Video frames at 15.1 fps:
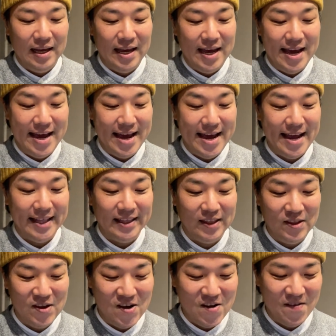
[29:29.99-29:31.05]
えー、っ
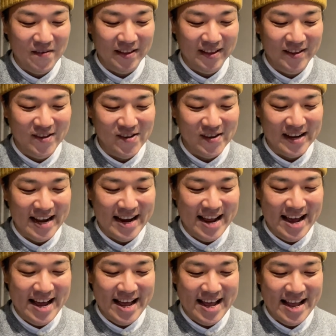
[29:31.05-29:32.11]
とどうか
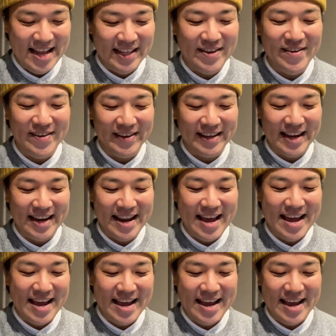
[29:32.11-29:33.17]
などうかな
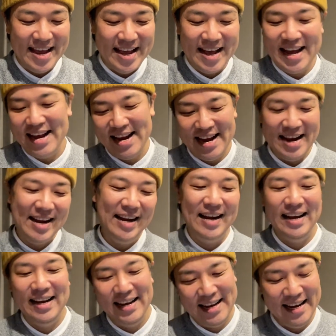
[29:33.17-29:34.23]
はいはいはいは
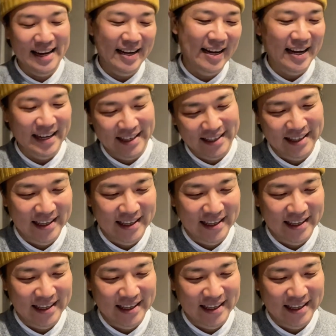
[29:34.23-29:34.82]
いはい